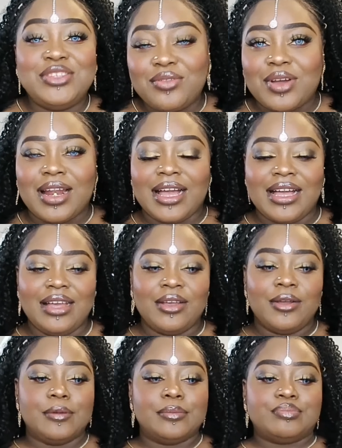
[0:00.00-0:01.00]
Donc voilà,
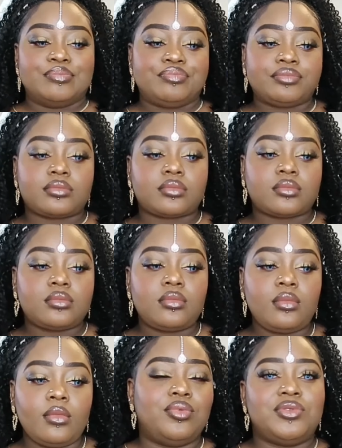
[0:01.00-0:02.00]
euh,
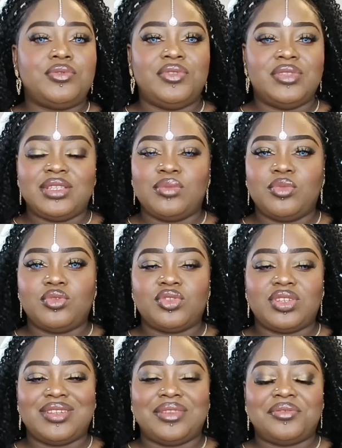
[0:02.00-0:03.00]
plus physiquement,
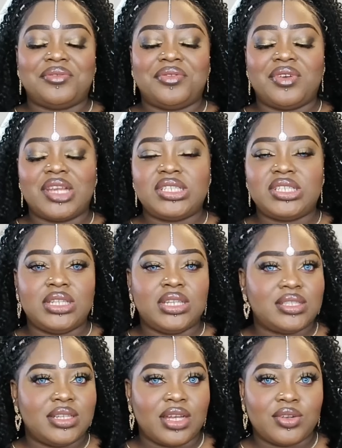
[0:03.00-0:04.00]
j'étais fatiguée
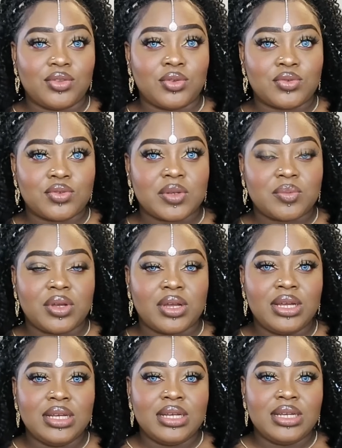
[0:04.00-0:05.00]
ces derniers temps. Je ne sais pas
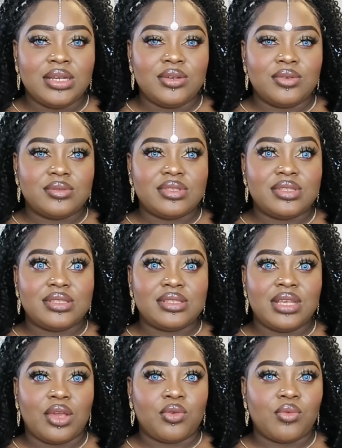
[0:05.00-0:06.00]
euh, si
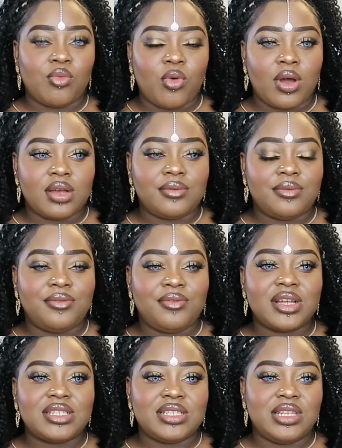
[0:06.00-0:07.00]
c'est que moi
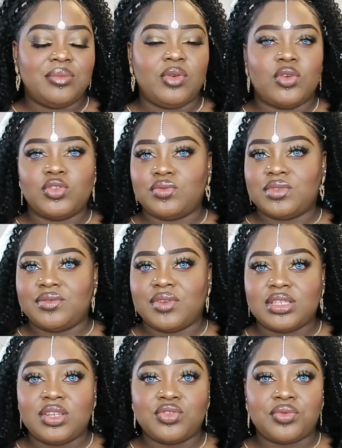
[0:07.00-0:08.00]
fatiguée. Mais quand je vous dis
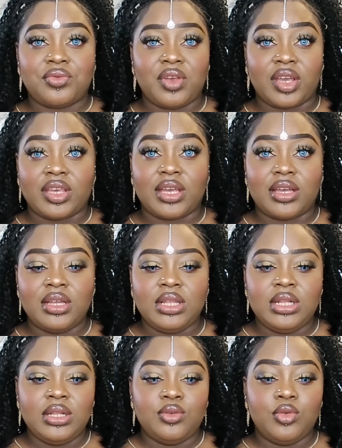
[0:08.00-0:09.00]
fatiguée, je fais rien
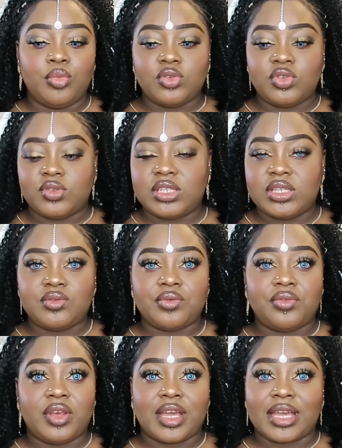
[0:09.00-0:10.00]
de productif. Je
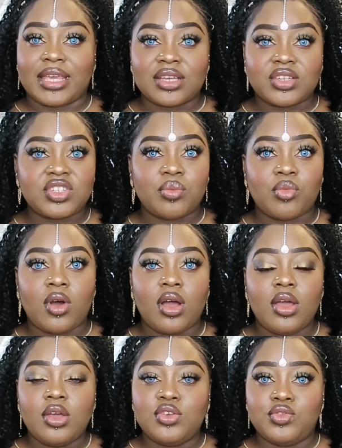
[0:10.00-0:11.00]
fais rien chez moi.
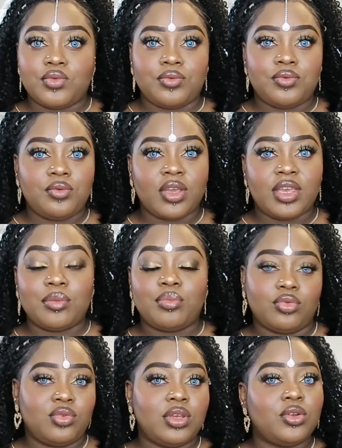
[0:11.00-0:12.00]
Je fous rien.
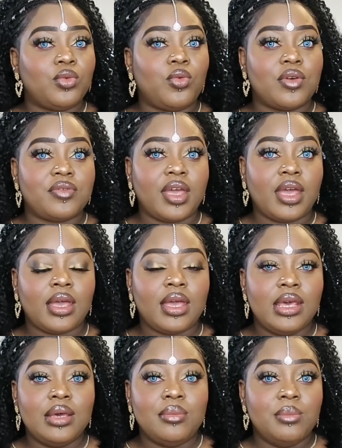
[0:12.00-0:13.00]
Pourtant, il y a de quoi faire.
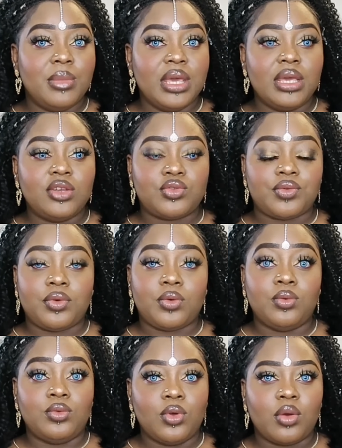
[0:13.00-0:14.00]
Mais je fais
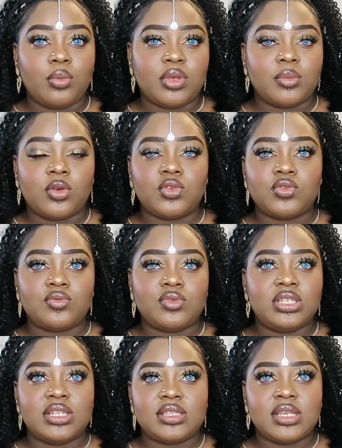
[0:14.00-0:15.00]
que dormir. Mais quand je vous
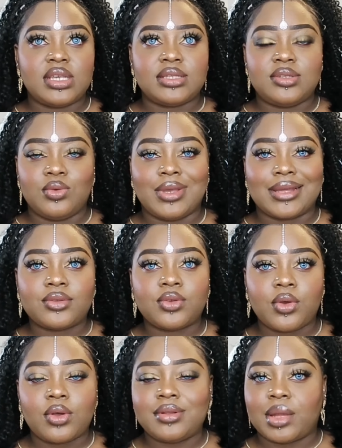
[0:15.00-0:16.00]
dis des siestes de 4
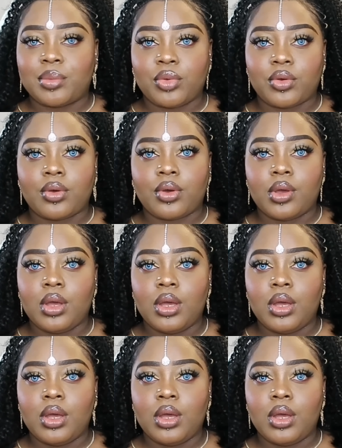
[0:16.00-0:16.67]
heures, t'as peur.